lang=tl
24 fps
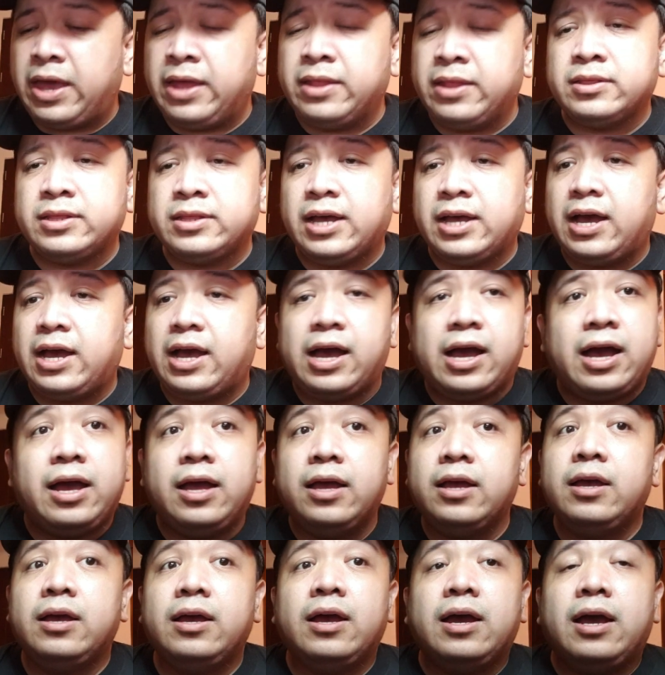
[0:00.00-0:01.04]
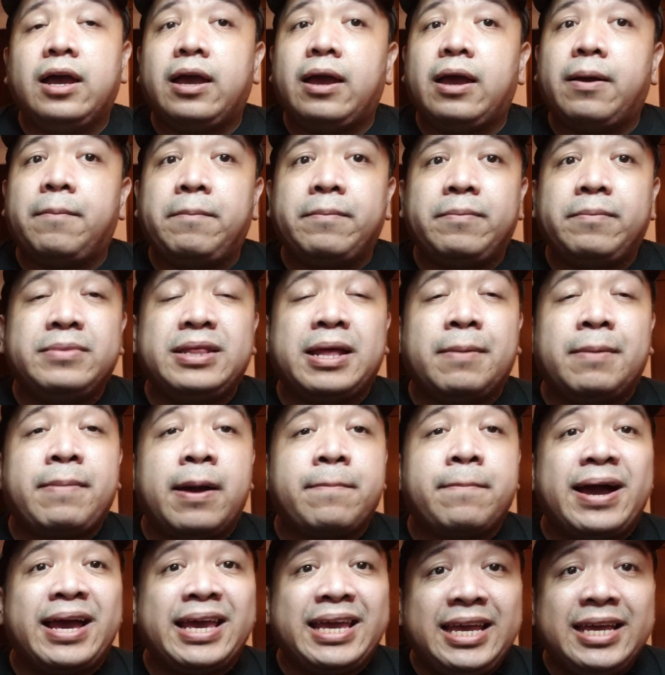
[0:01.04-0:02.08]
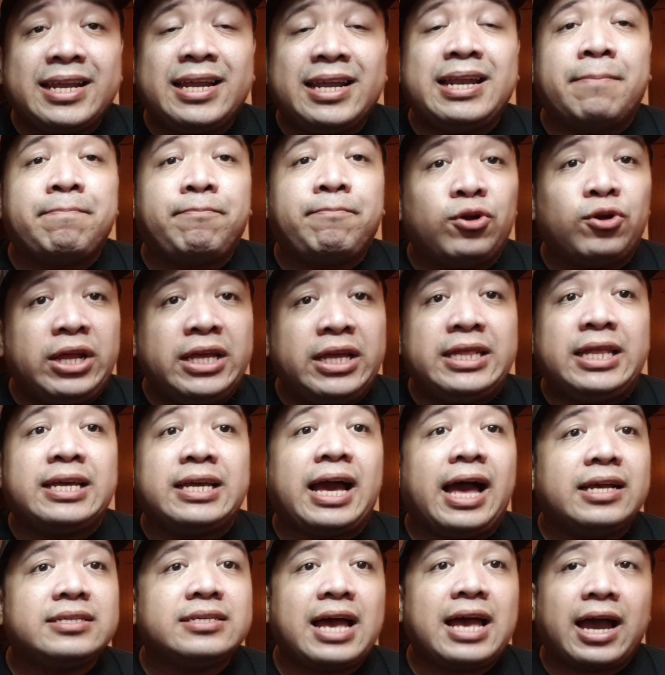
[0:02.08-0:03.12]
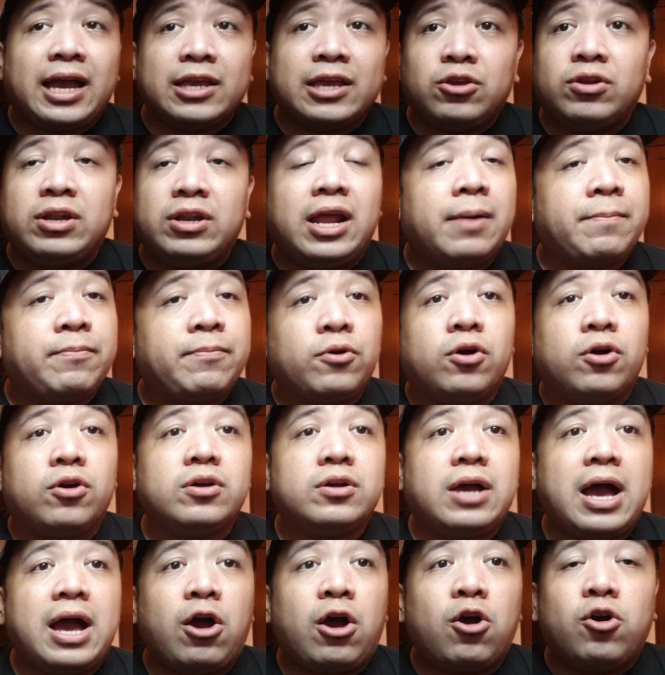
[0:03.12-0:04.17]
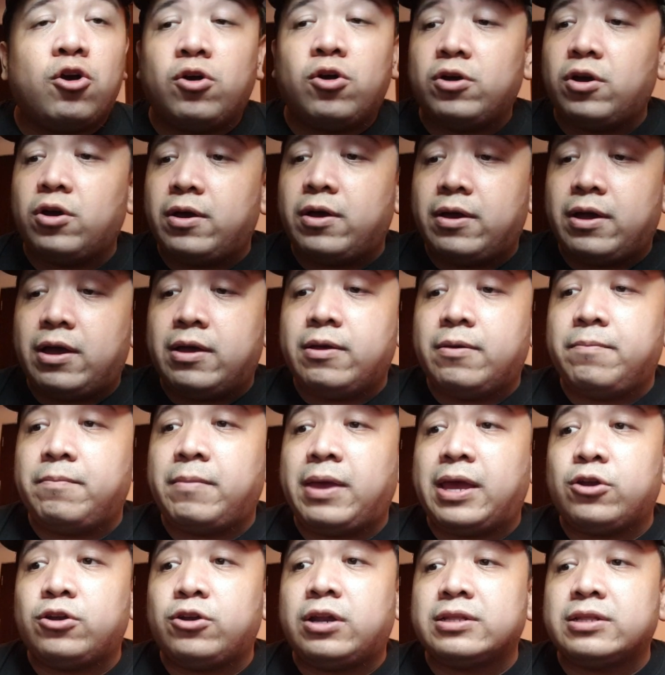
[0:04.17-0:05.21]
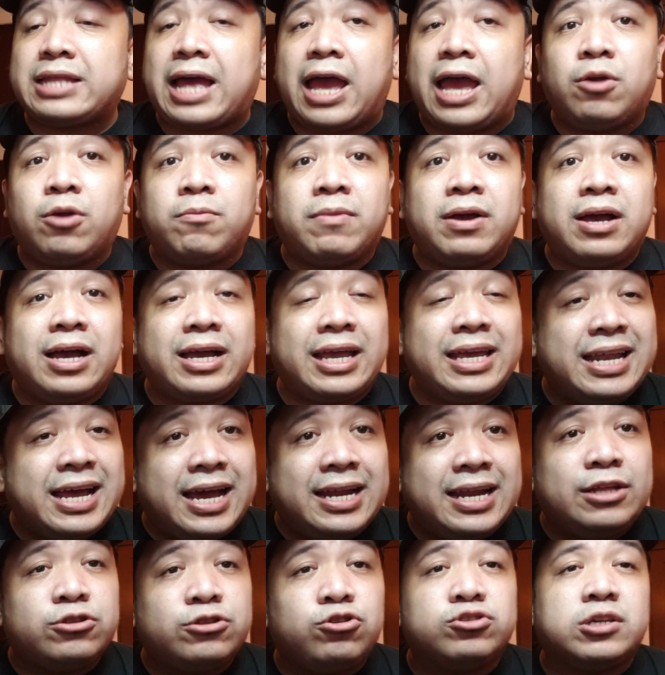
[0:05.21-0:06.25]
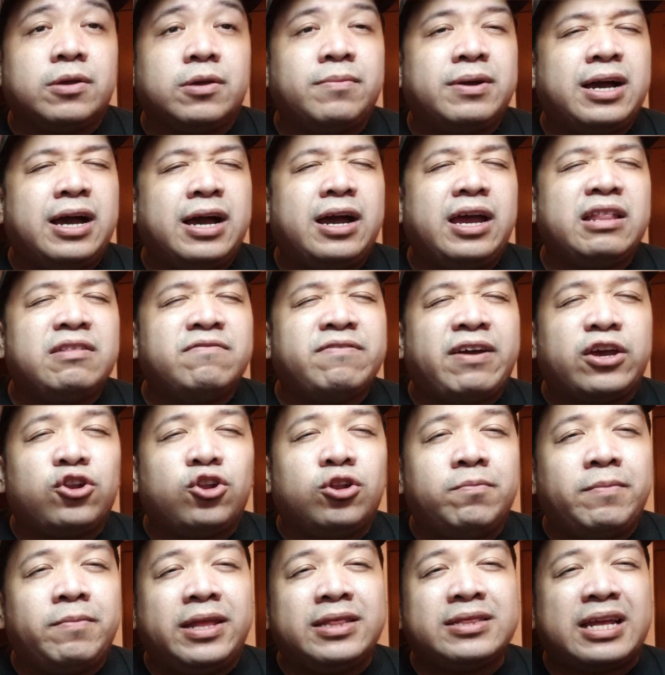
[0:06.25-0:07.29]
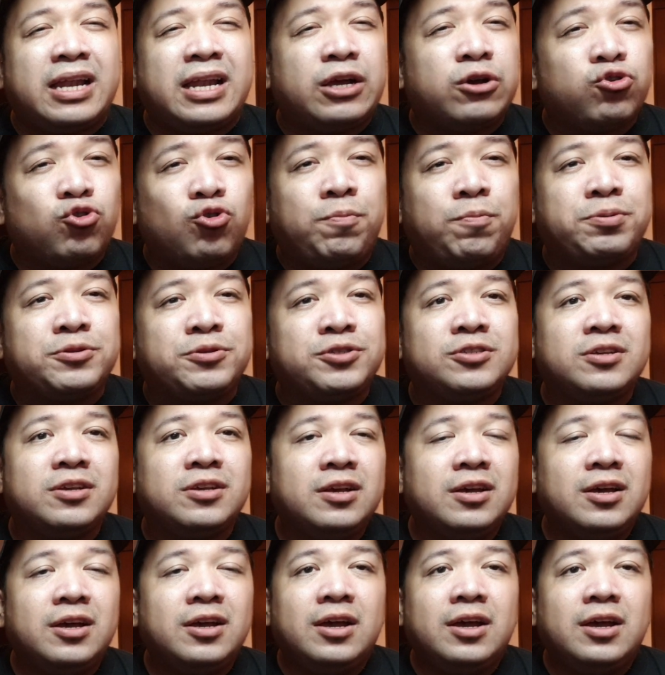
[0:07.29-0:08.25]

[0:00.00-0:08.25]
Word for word: and uh, um, nababahiran ng politika. Sa akin yun lang po. Ako, uh, meron tayong mga kilala dun sa mga environmental groups